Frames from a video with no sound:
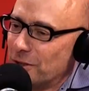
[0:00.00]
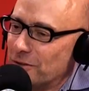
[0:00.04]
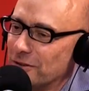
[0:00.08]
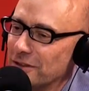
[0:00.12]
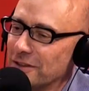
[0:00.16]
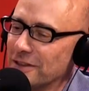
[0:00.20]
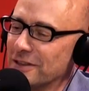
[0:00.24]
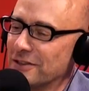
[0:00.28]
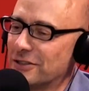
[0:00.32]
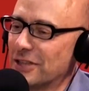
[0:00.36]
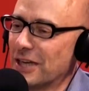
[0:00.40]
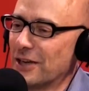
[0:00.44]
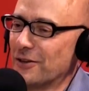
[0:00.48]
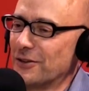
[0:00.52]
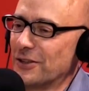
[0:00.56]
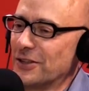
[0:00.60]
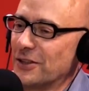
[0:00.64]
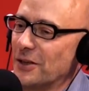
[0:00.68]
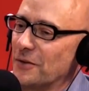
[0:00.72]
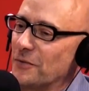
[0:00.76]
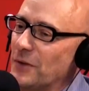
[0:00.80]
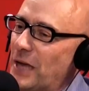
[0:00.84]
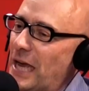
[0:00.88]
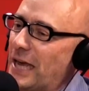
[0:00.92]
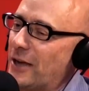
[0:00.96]
Quindi, cioè,
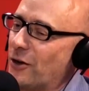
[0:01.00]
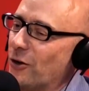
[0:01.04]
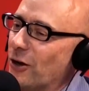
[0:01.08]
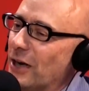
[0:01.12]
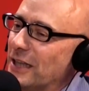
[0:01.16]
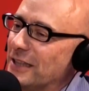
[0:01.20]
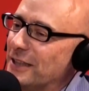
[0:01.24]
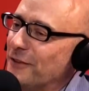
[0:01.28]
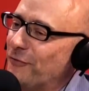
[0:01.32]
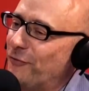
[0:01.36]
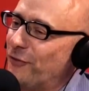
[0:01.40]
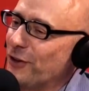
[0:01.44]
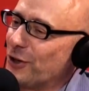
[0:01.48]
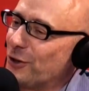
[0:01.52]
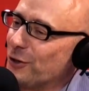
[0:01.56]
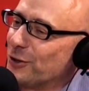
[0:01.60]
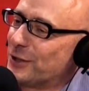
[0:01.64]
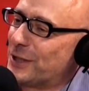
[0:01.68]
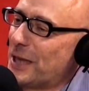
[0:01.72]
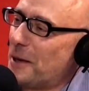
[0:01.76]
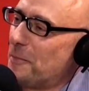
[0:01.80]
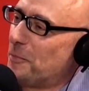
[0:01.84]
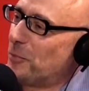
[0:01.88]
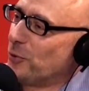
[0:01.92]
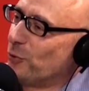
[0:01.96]
ecco, la
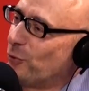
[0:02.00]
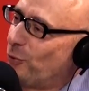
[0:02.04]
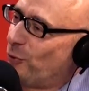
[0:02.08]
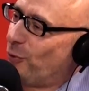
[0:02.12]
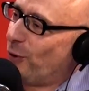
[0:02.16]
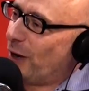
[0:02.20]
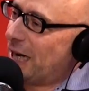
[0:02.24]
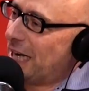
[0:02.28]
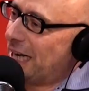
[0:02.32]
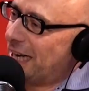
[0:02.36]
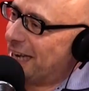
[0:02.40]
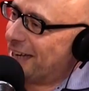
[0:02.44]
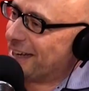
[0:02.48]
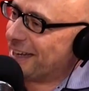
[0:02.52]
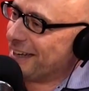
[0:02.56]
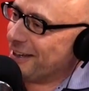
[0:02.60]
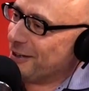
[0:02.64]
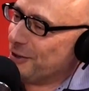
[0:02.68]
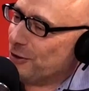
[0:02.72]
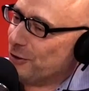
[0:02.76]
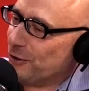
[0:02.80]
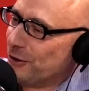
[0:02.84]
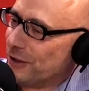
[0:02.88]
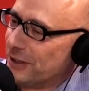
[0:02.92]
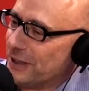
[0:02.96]
difficoltà è più quella che
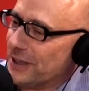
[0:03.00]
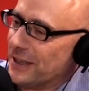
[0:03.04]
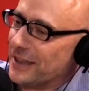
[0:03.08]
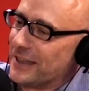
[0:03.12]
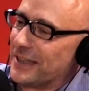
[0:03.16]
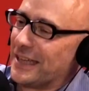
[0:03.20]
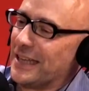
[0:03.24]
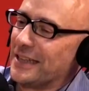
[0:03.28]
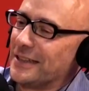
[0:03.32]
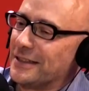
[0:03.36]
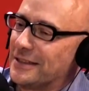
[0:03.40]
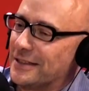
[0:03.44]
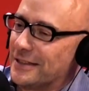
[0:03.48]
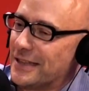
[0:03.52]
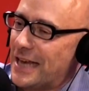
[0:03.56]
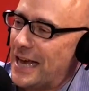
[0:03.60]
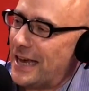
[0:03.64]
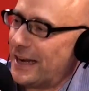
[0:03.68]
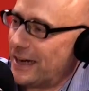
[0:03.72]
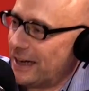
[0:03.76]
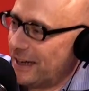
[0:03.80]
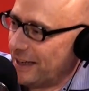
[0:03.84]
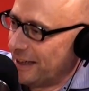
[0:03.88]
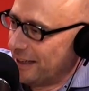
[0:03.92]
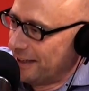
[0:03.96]
non
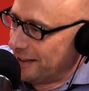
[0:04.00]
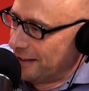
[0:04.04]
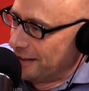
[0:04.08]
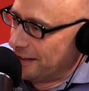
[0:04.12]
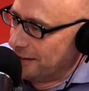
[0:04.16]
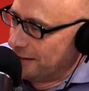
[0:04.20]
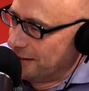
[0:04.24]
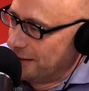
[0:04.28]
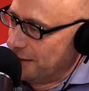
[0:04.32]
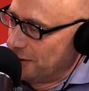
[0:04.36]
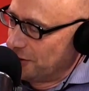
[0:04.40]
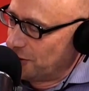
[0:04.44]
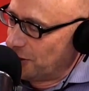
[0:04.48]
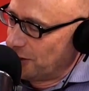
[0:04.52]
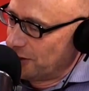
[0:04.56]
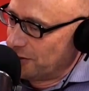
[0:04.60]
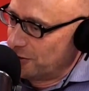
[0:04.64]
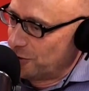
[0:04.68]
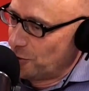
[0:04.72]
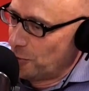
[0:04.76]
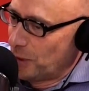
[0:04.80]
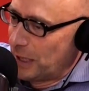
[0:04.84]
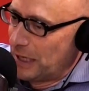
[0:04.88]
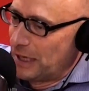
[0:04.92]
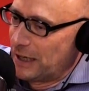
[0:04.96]
calzare la, il,
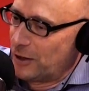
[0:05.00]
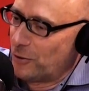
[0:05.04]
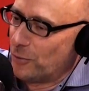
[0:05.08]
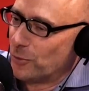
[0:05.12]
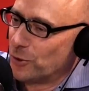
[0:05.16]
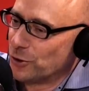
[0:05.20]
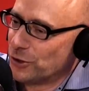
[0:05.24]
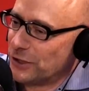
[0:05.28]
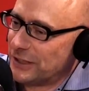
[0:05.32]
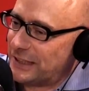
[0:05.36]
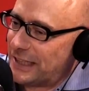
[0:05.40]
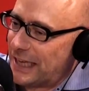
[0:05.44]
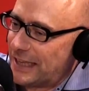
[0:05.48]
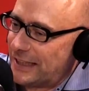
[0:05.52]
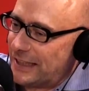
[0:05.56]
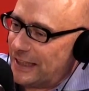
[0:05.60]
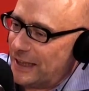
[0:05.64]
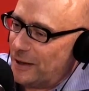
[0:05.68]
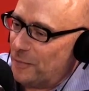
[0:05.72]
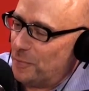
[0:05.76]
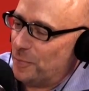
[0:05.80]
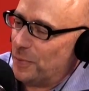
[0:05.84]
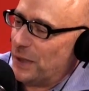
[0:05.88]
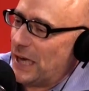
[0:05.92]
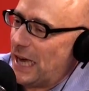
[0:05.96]
insomma, la comodità
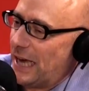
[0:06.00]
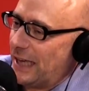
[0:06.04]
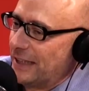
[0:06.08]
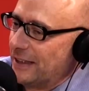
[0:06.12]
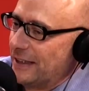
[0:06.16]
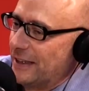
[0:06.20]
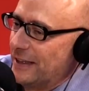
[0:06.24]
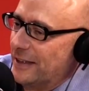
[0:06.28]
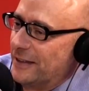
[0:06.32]
del piede.